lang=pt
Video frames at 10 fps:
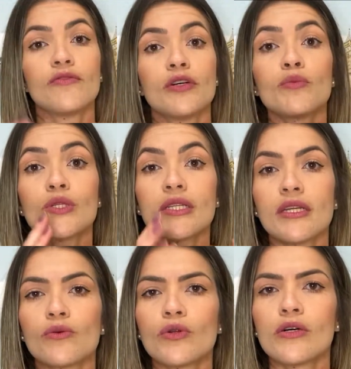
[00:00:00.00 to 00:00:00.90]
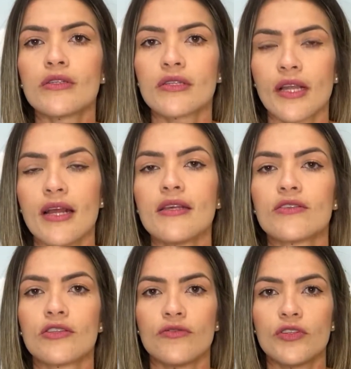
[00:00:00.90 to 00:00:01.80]
Vamos então nós
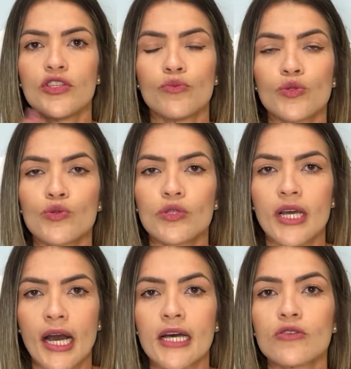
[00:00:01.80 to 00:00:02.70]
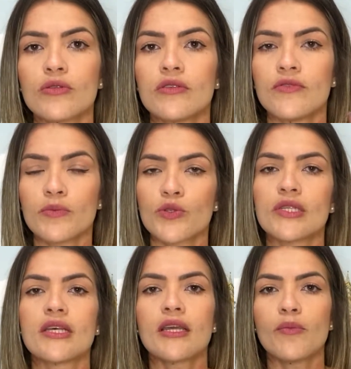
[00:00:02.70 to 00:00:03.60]
três, dividimos os gastos e vamos
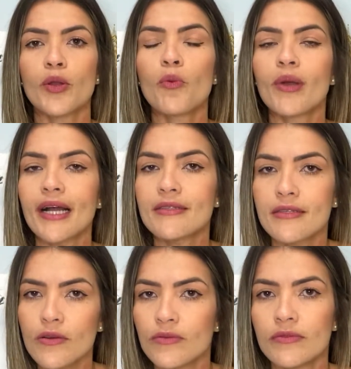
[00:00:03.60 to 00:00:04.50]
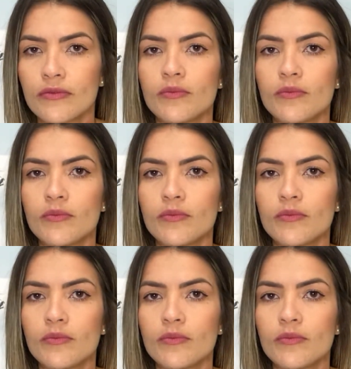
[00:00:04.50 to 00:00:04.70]
fazer aqui pelo Brasil.